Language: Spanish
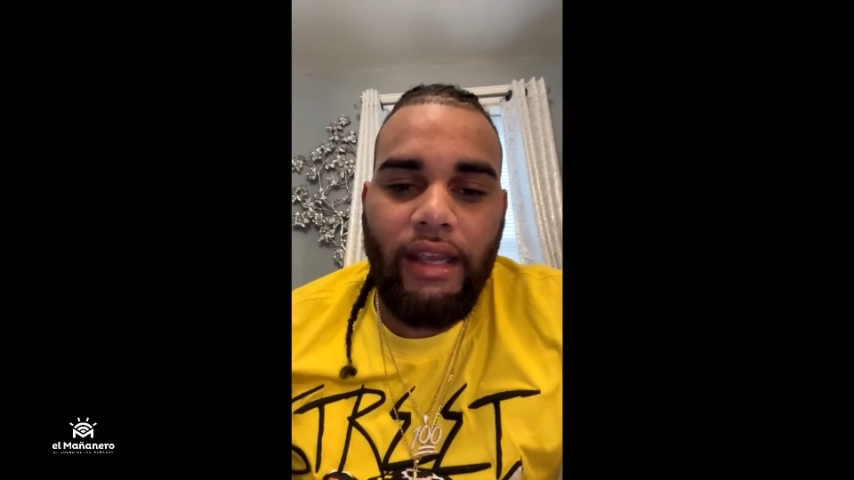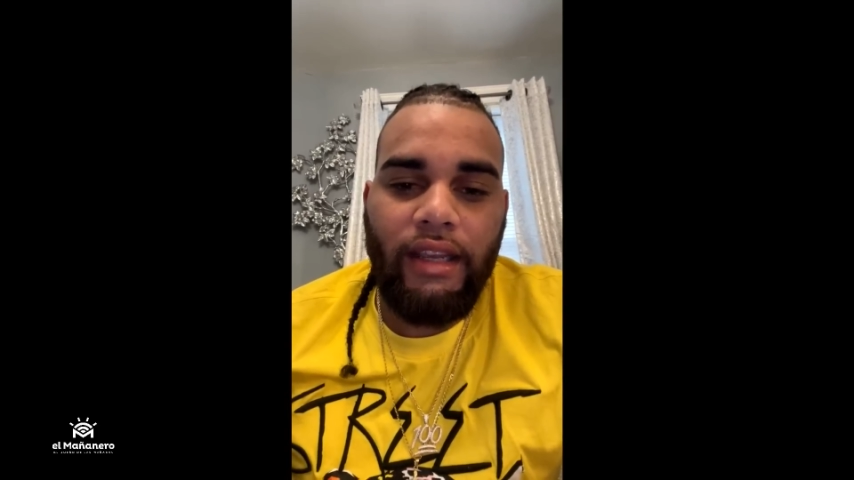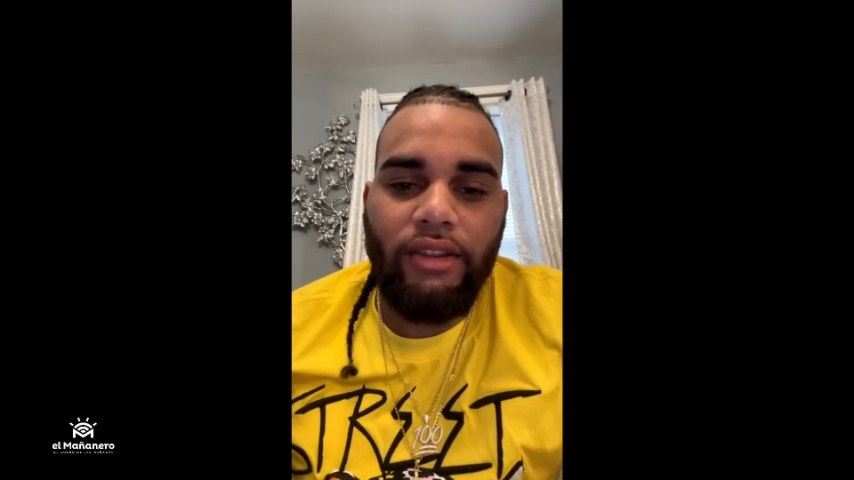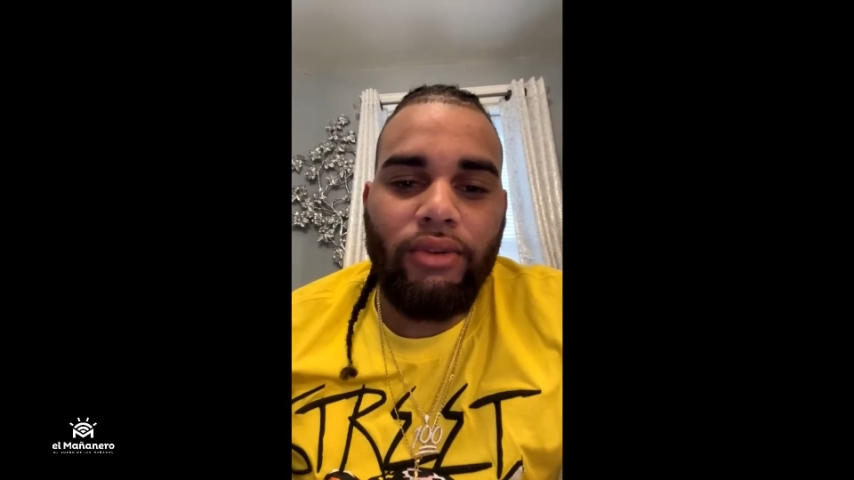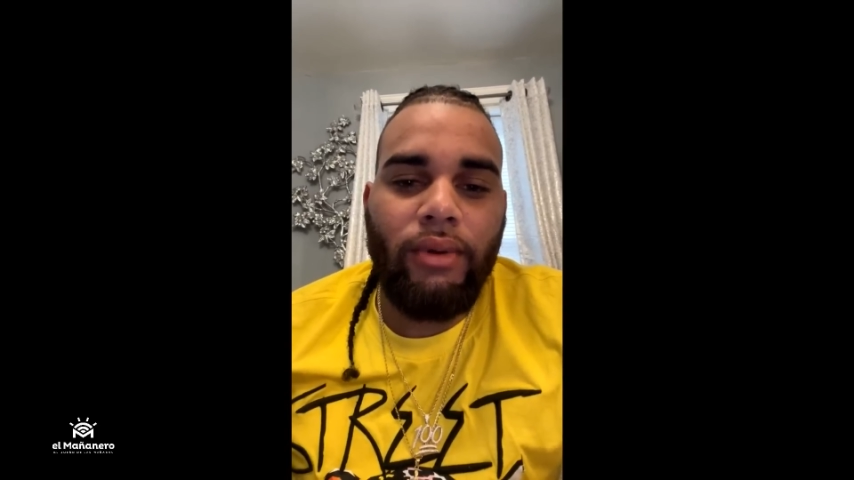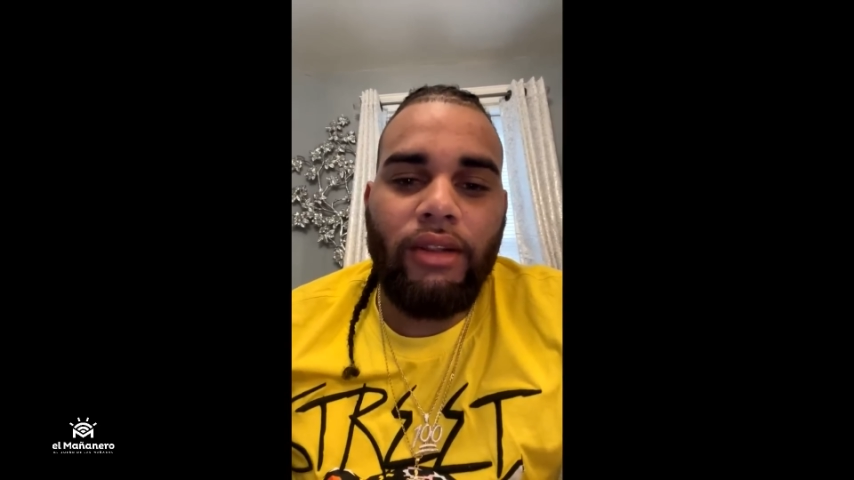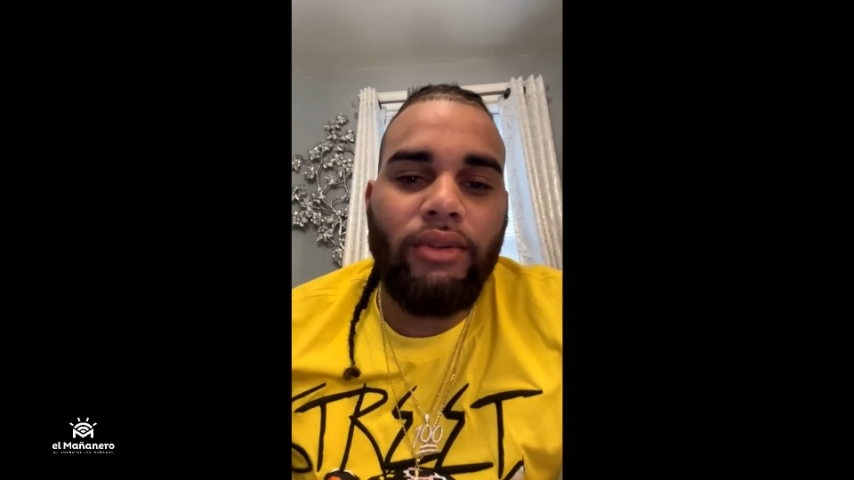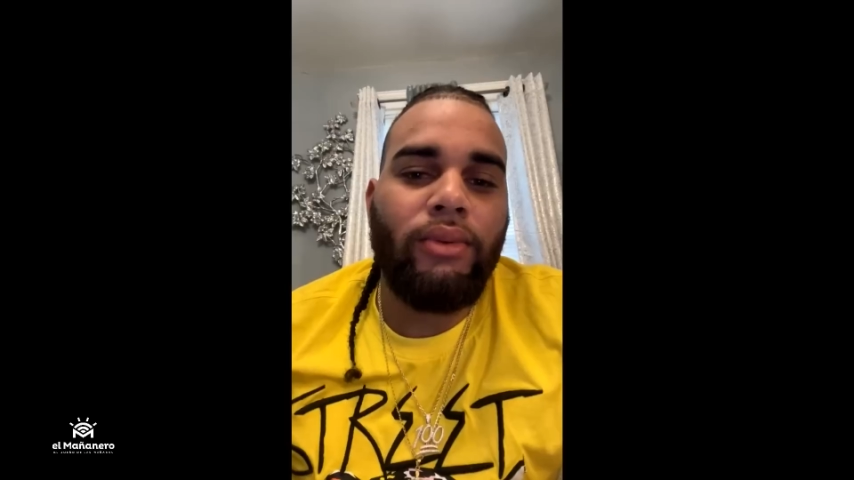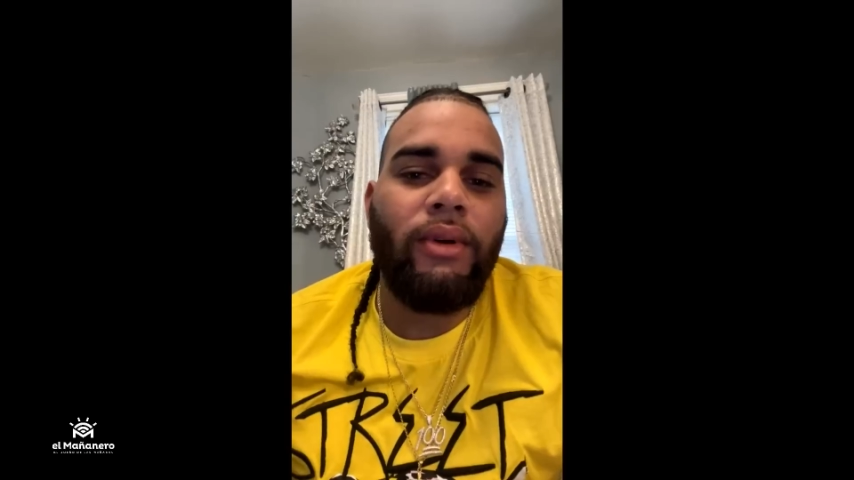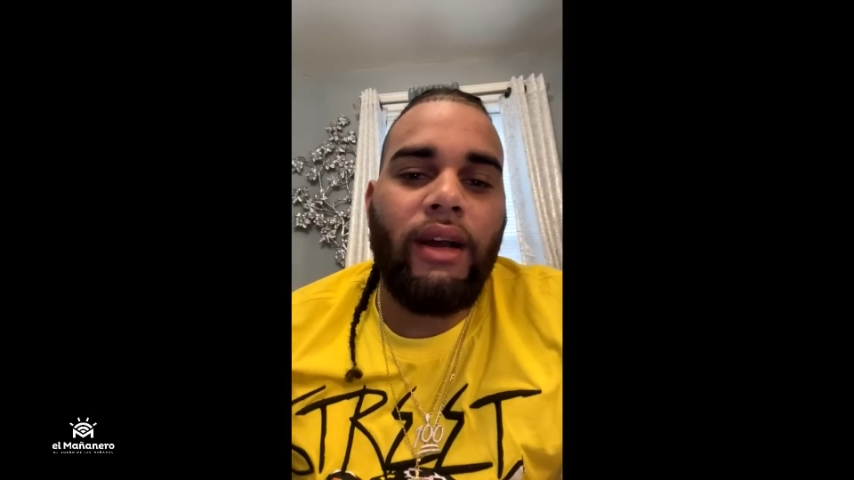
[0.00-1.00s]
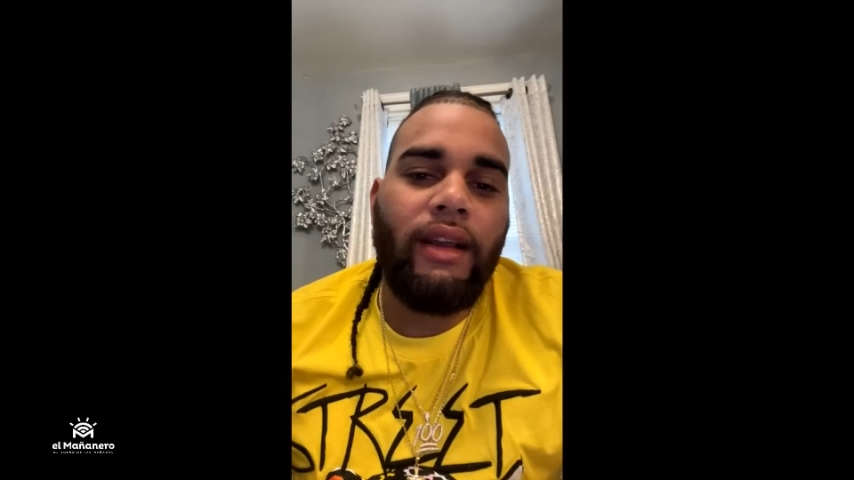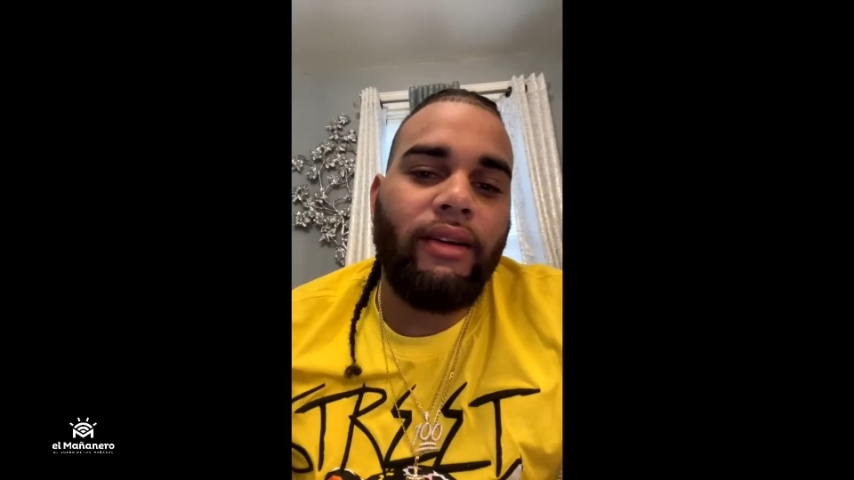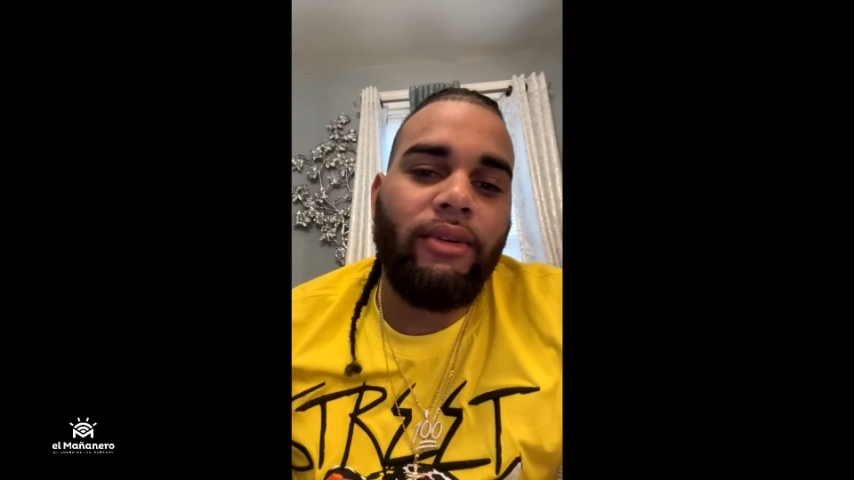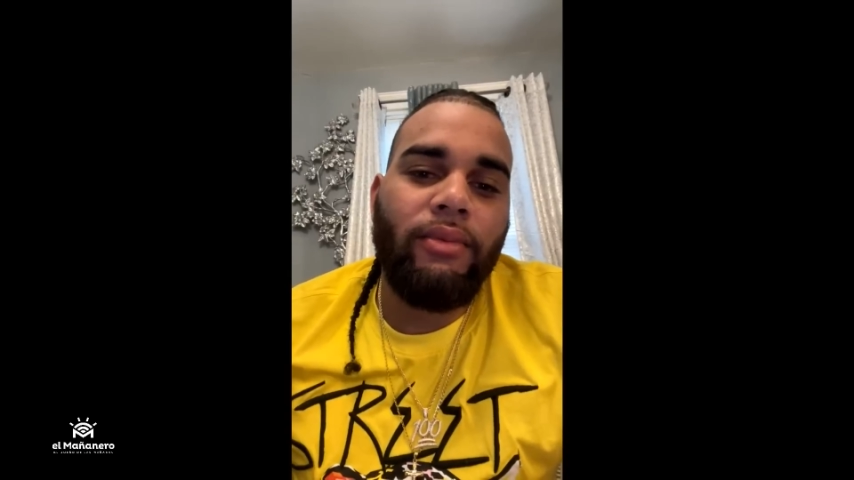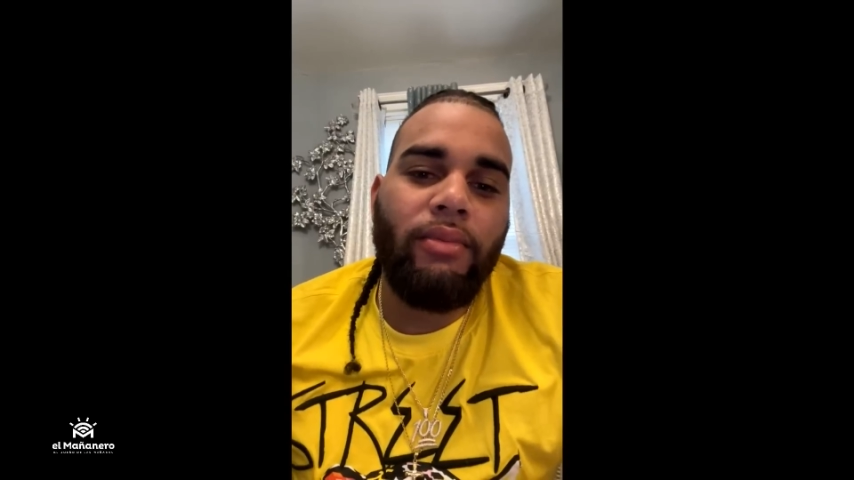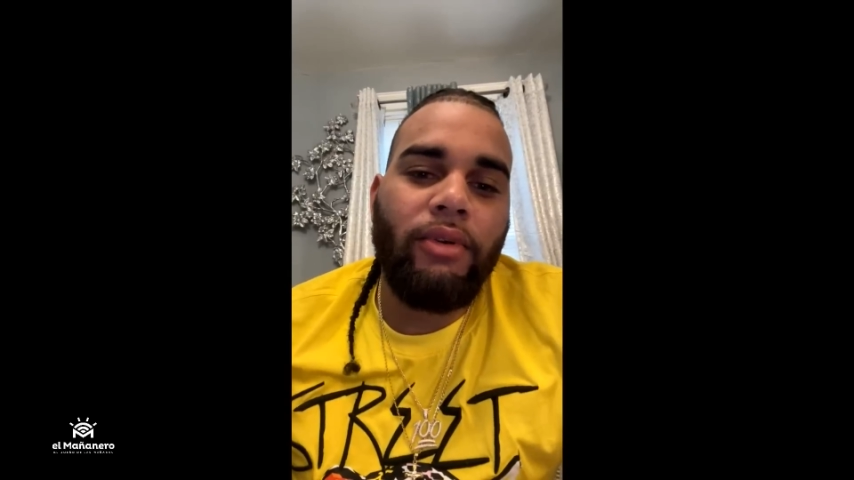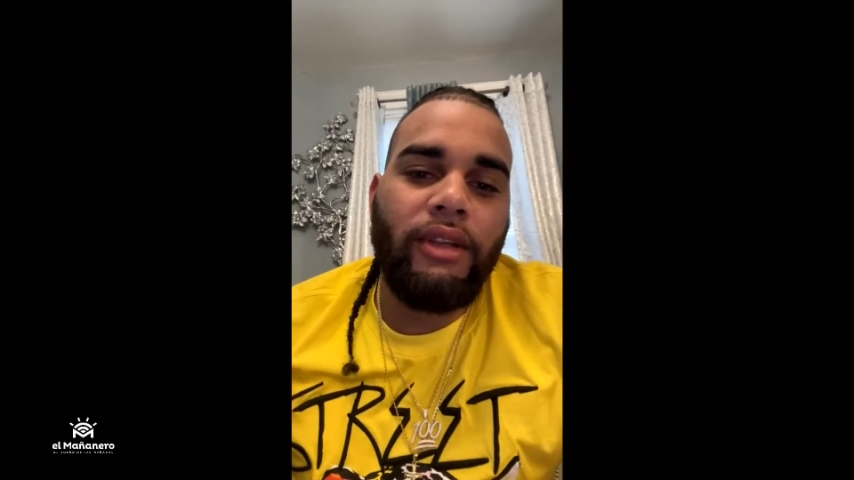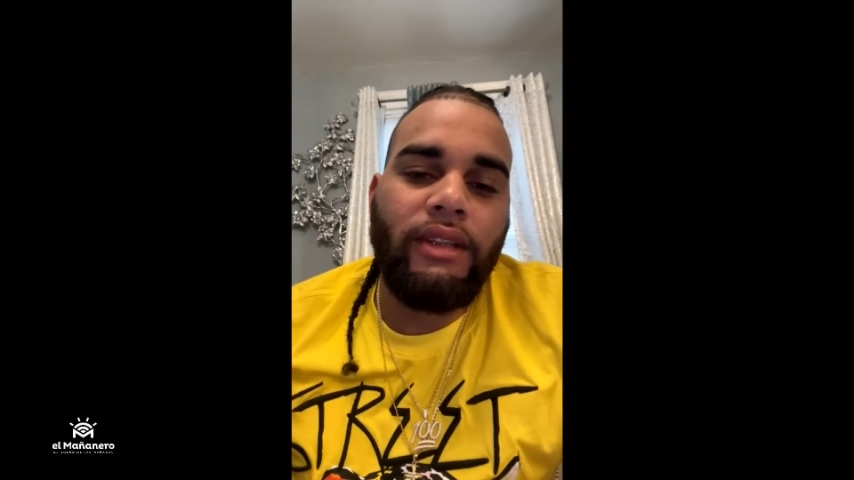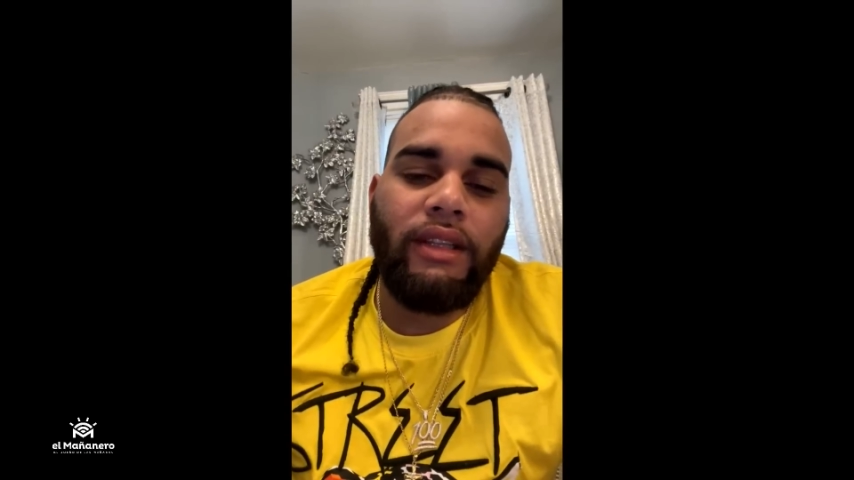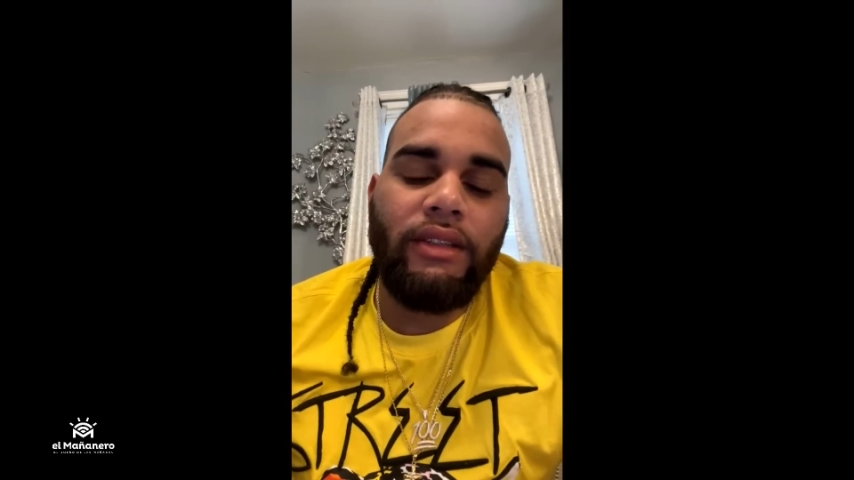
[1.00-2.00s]
y tú actúas como por
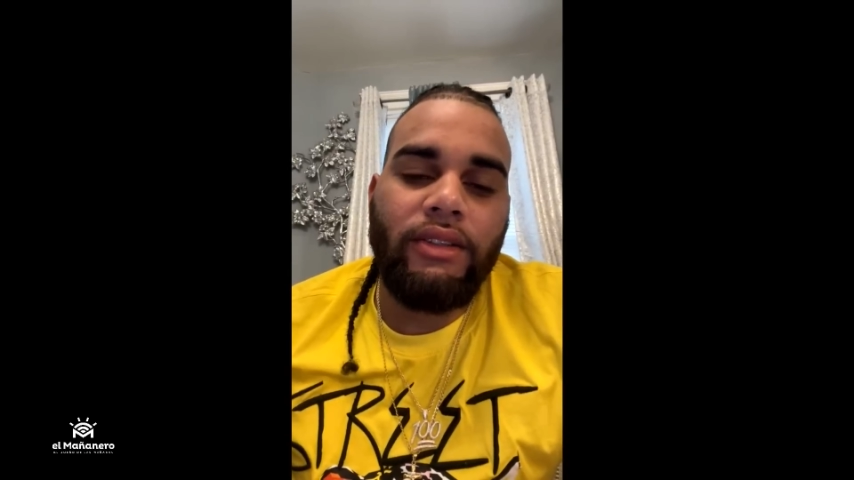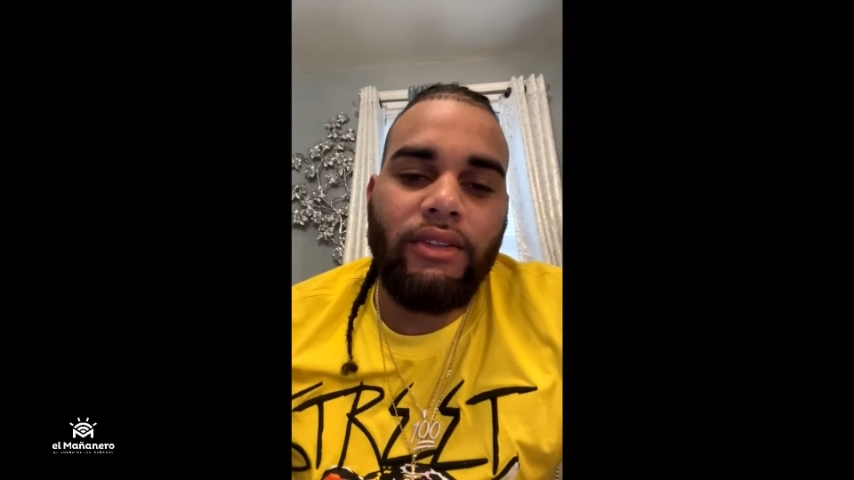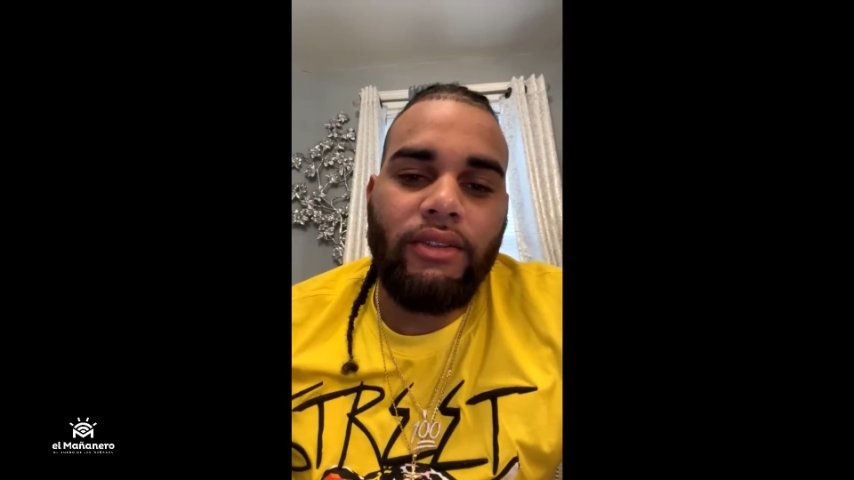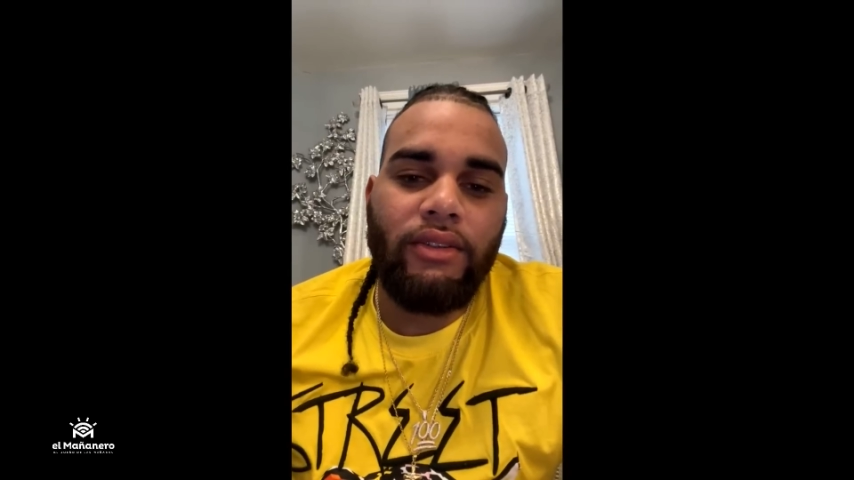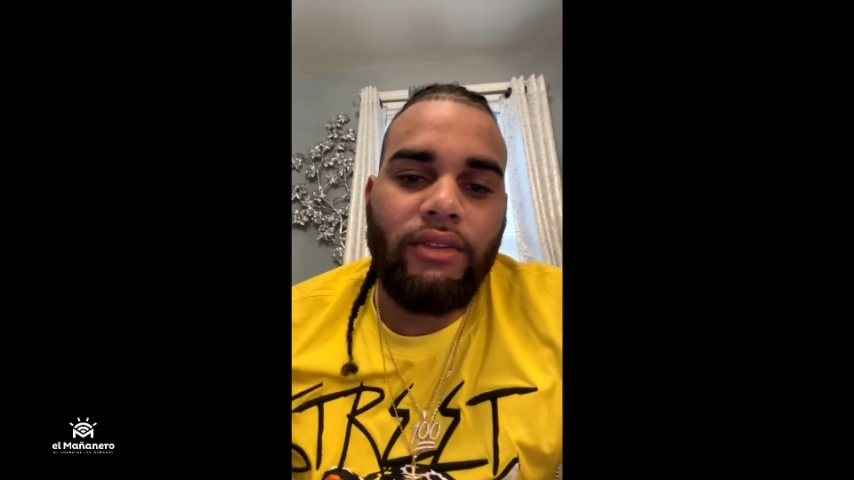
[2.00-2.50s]
instinto.